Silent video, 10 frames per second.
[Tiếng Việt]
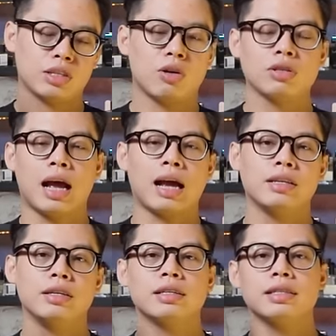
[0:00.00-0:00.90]
cho ra
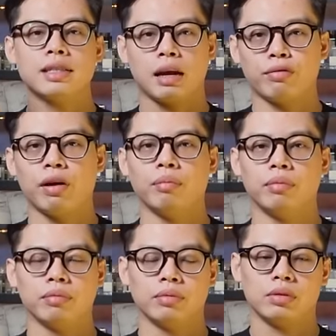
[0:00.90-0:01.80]
những sản phẩm
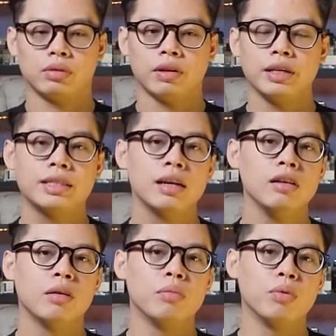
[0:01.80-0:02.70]
với chất
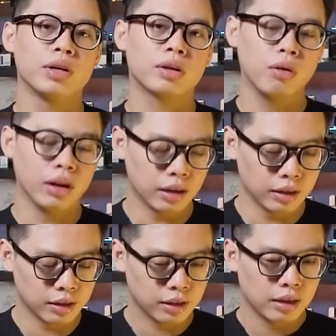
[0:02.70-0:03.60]
lượng mùi tốt
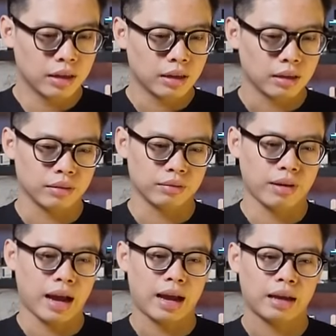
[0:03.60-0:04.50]
hơn ờ,
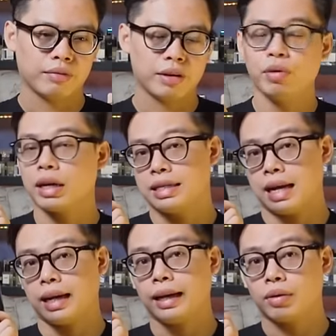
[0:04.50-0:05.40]
và với một cái
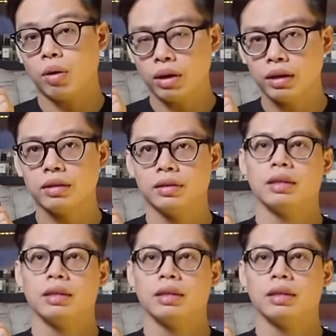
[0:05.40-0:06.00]
giá thành tốt hơn